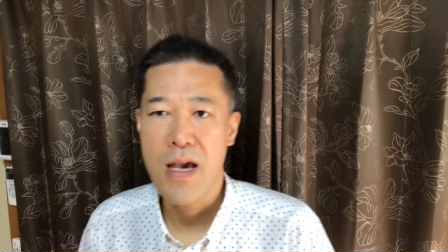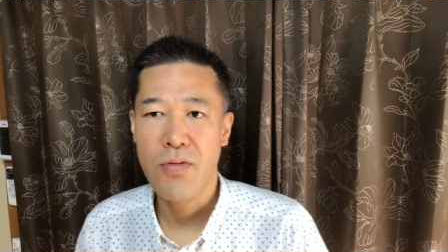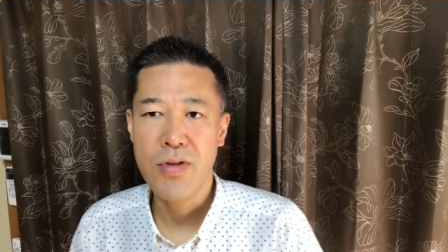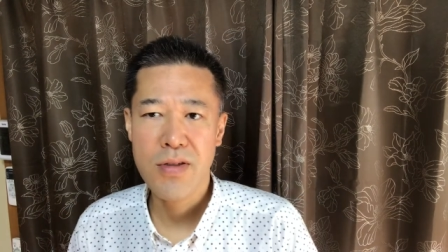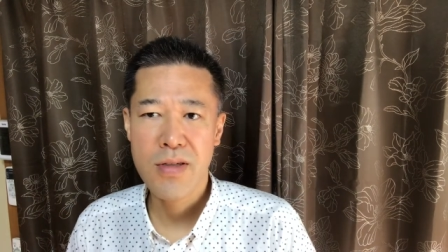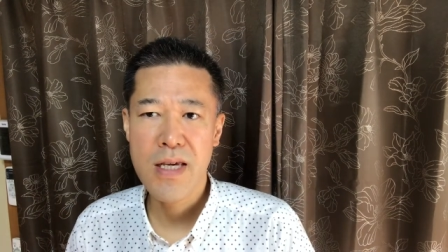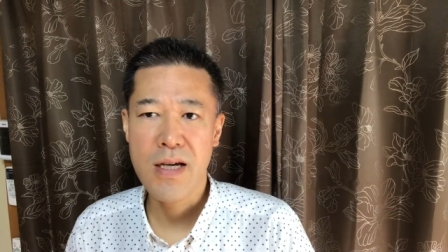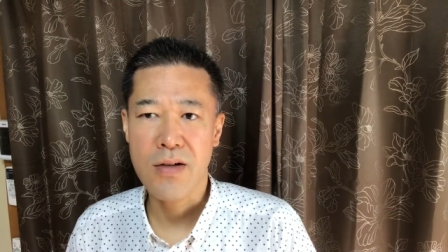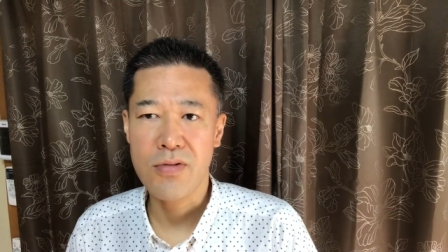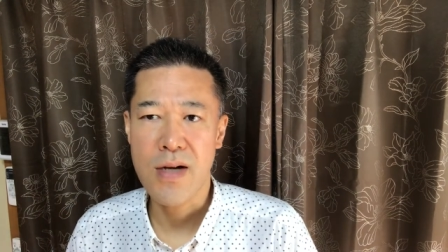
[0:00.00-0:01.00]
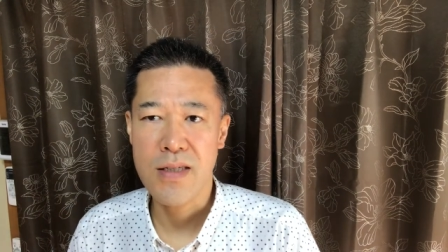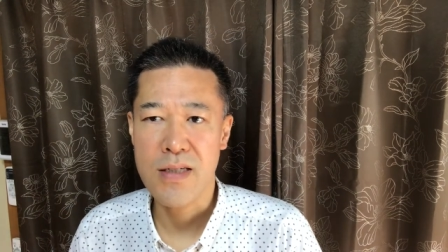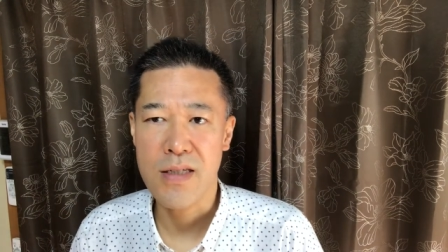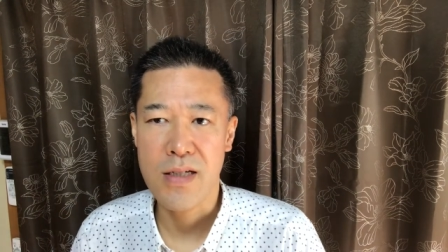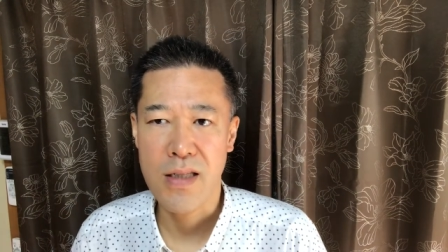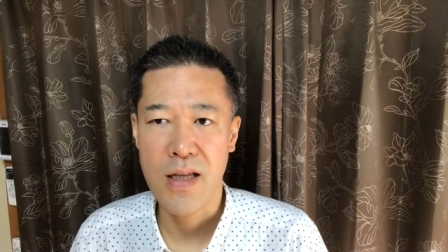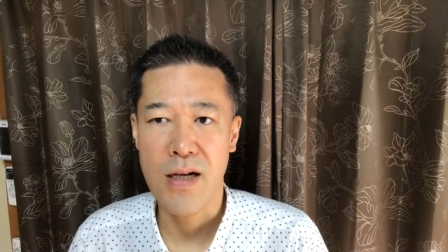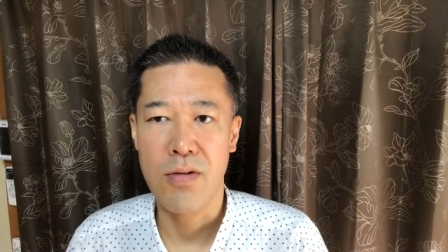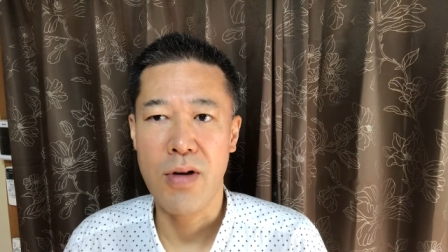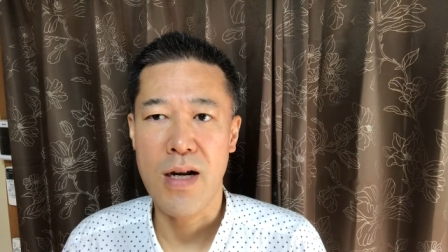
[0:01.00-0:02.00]
ウイスキーが詳しい方
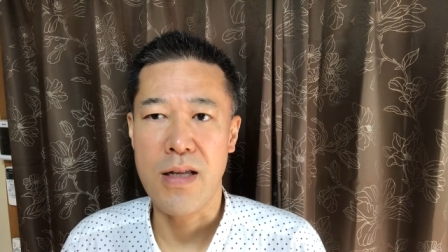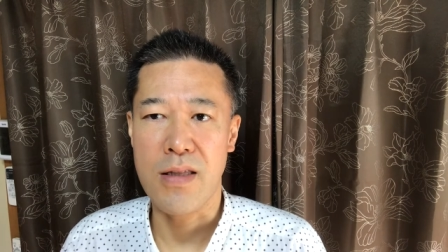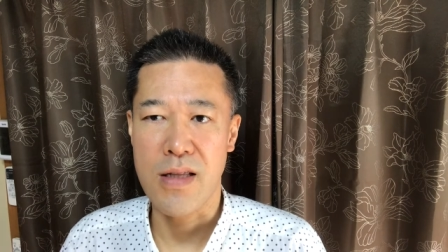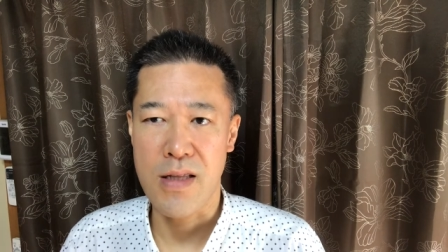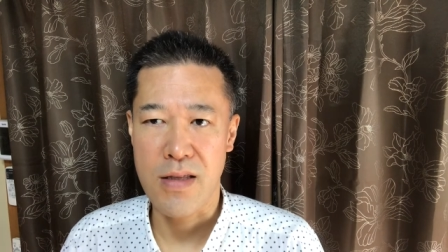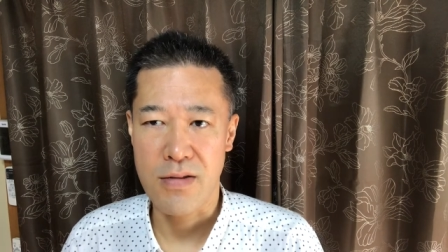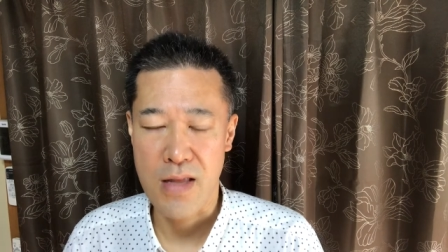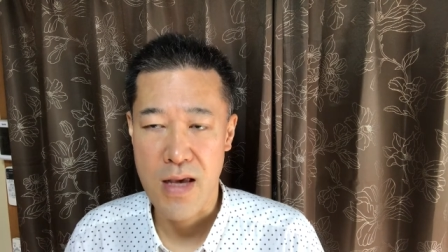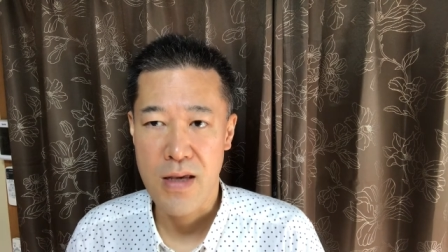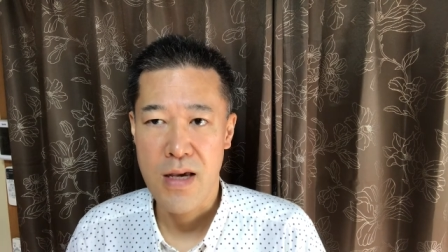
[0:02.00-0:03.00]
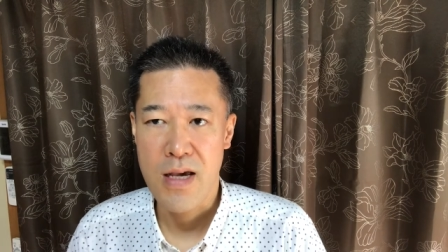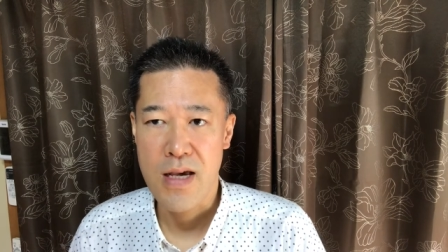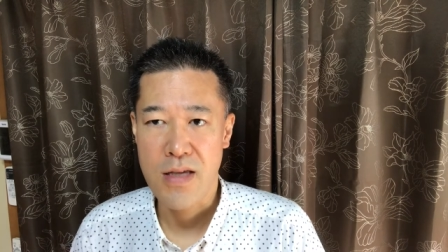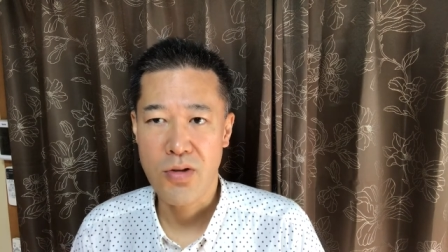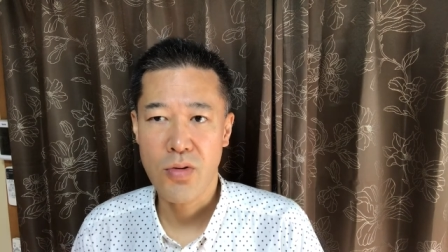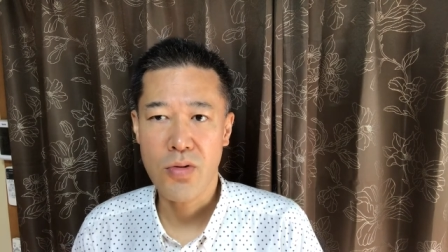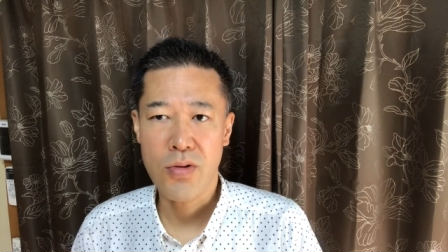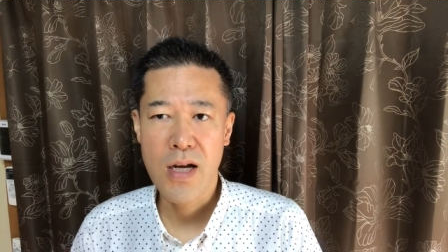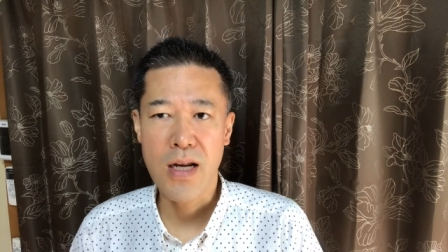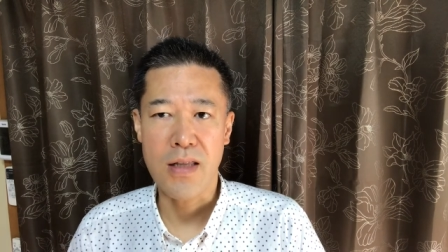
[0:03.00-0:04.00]
がおられてですね、そこ
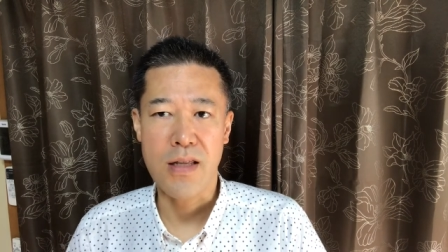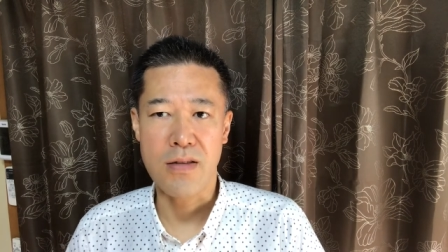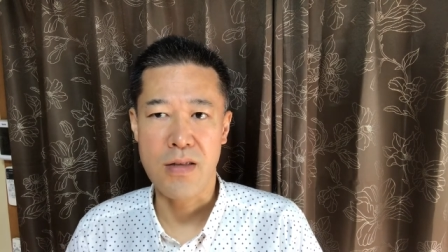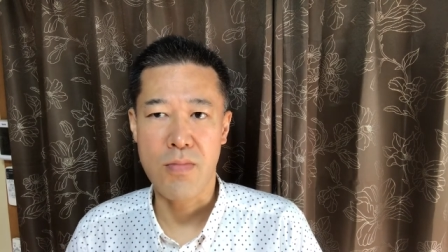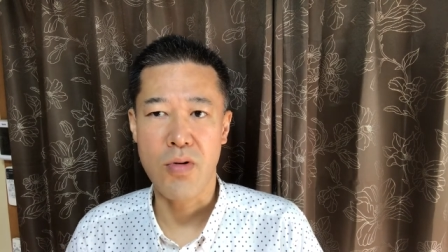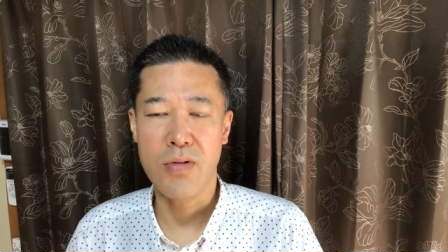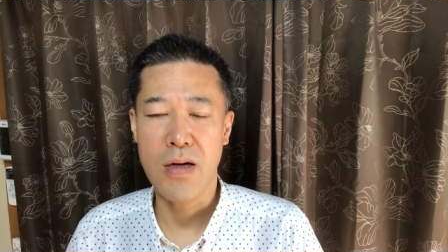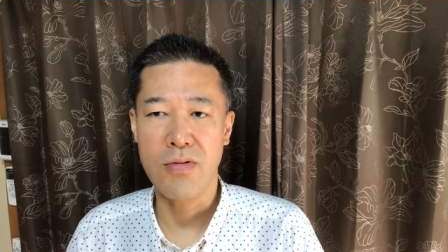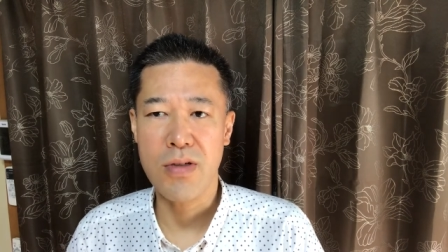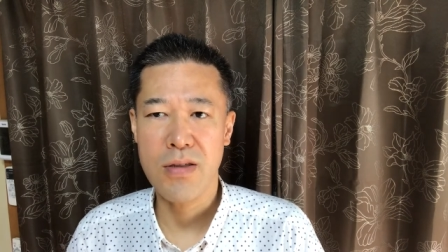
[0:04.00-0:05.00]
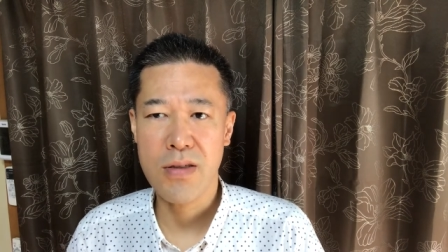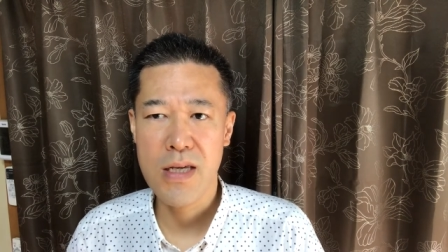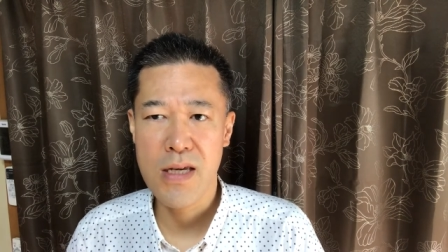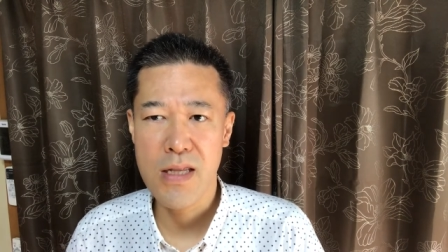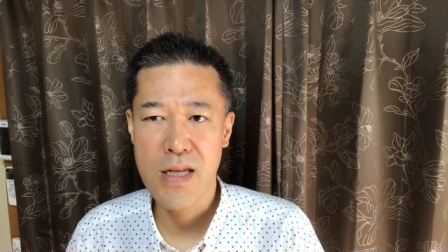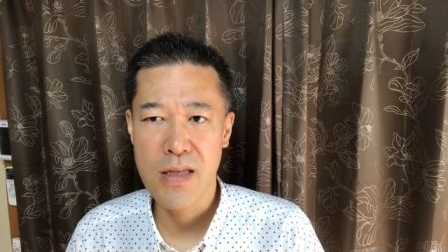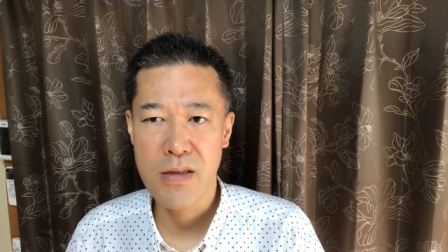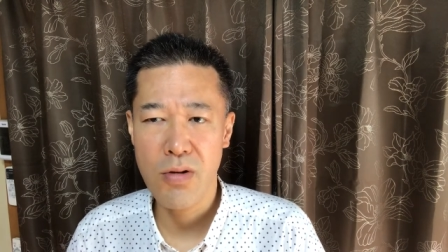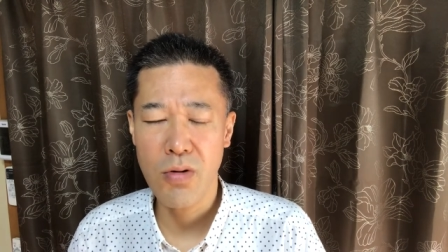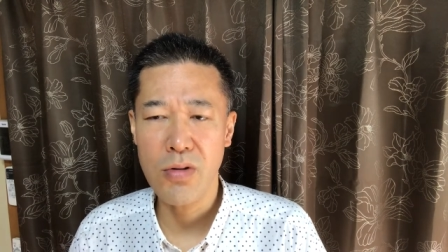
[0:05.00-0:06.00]
からですね、僕はウイスキー
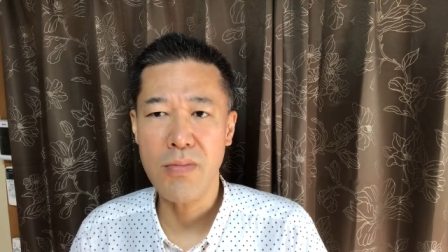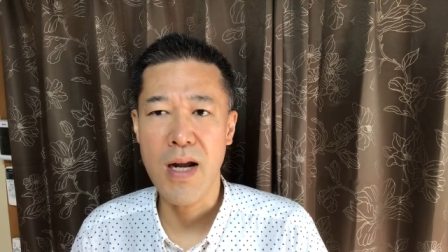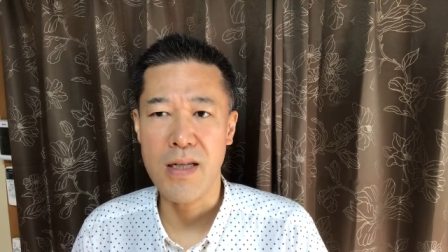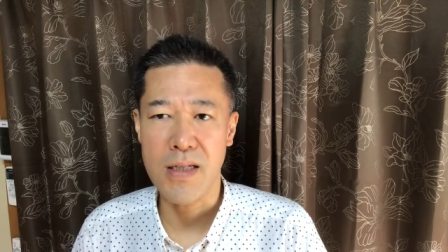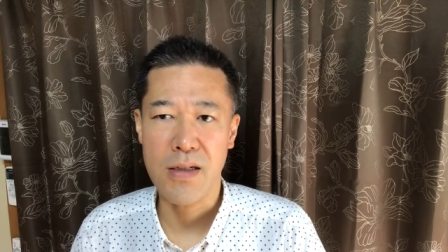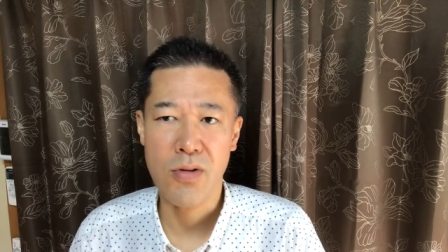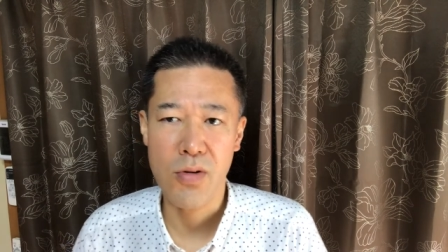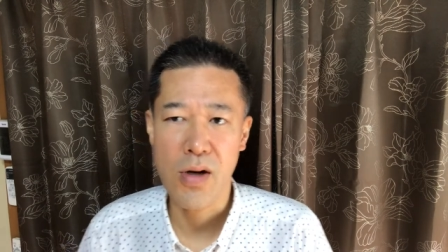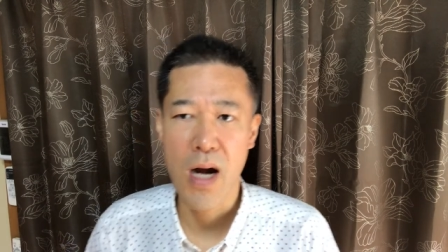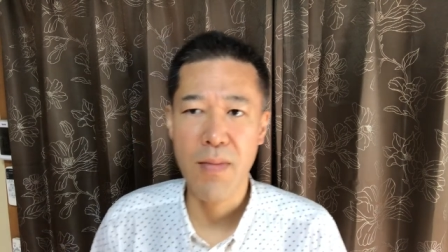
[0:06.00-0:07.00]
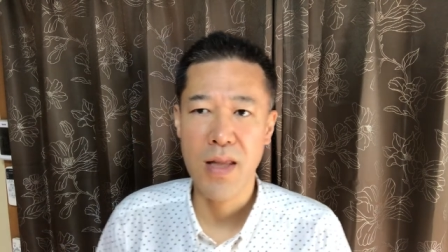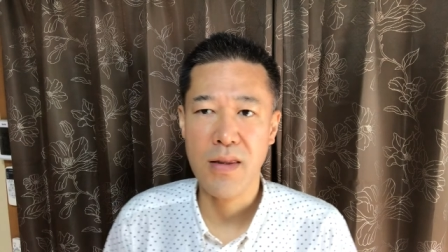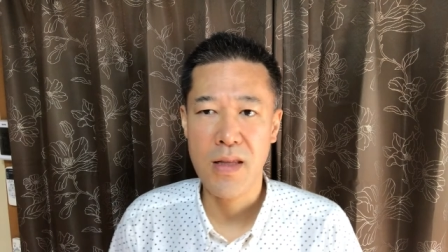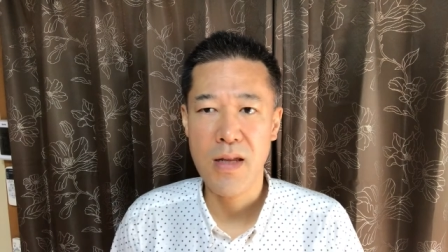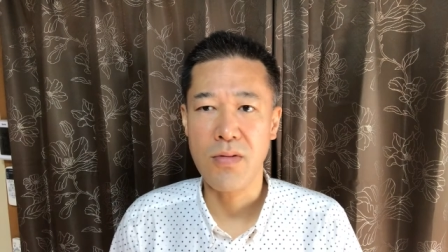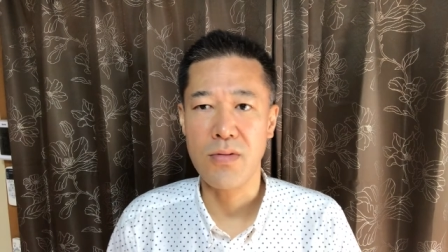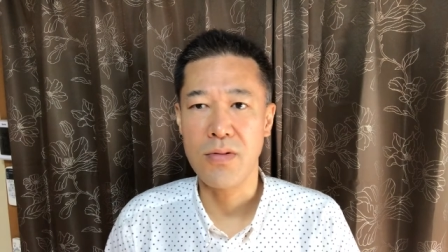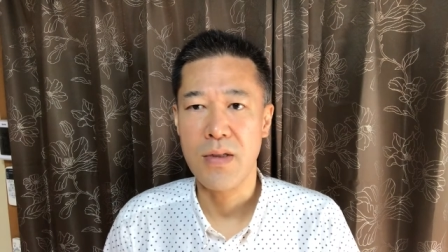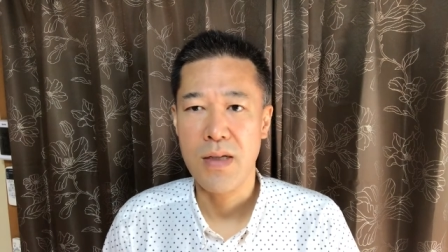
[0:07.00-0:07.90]
の沼にこうはまっていく、